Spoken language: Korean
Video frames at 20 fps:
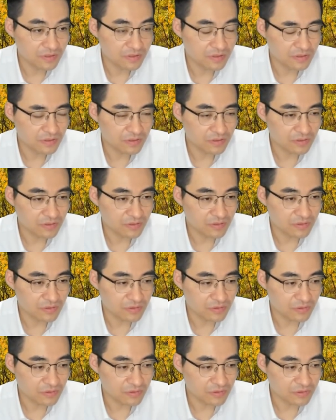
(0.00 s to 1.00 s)
그래서
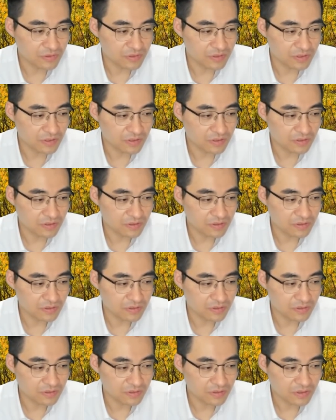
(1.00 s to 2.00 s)
이런 이제
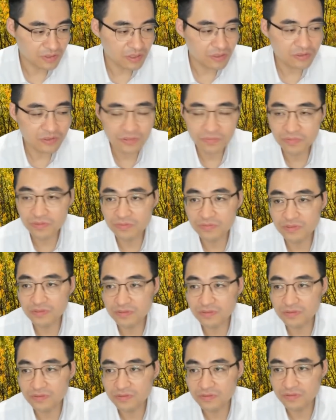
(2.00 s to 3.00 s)
케어
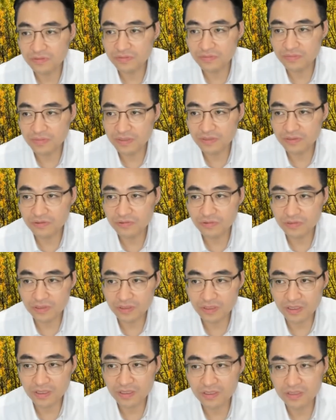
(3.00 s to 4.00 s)
제품을 만들고
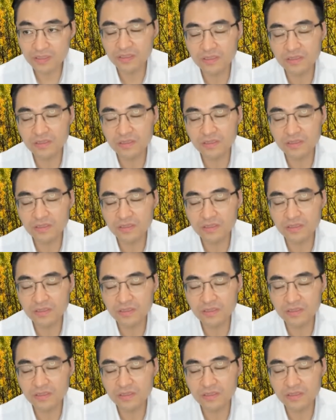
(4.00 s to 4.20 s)
있다.